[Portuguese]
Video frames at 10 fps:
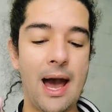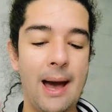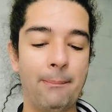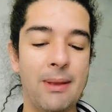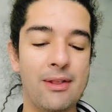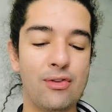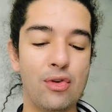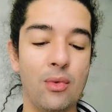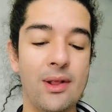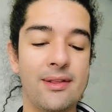Há
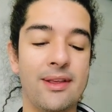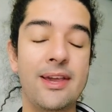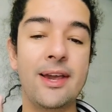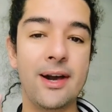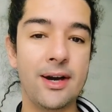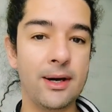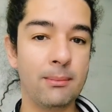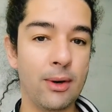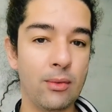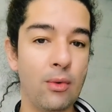pessoas que
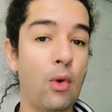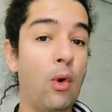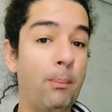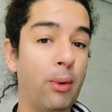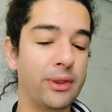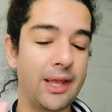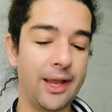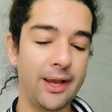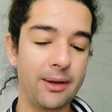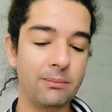amam o
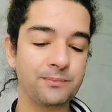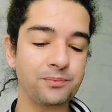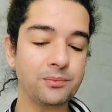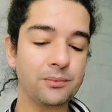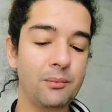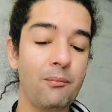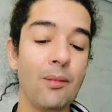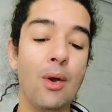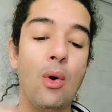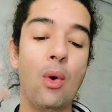poder,
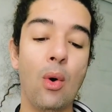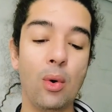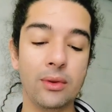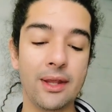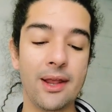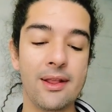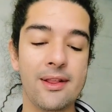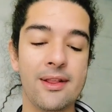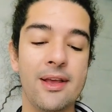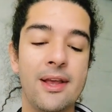
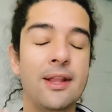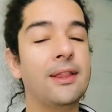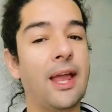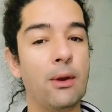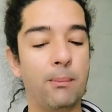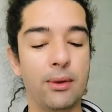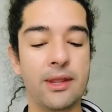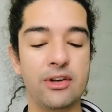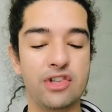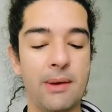outras têm o
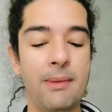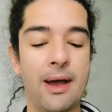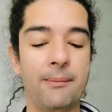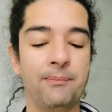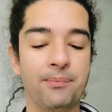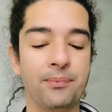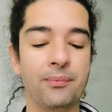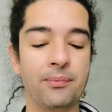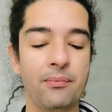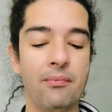poder de amar.
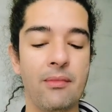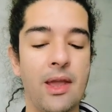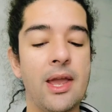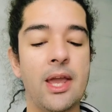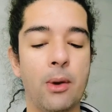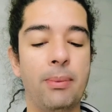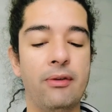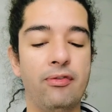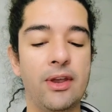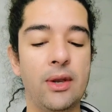Eu
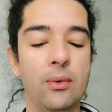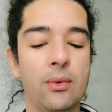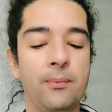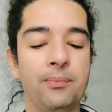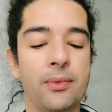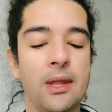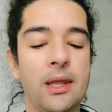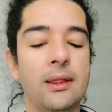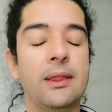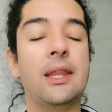prefiro
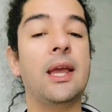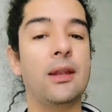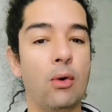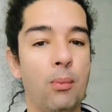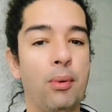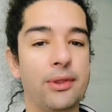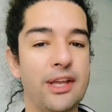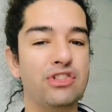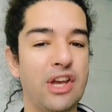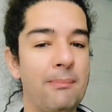ter o
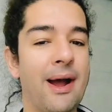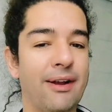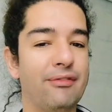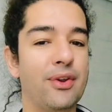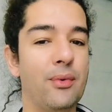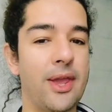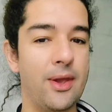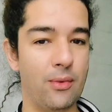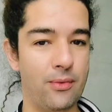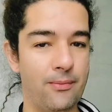poder de amar, viu?
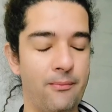Eu.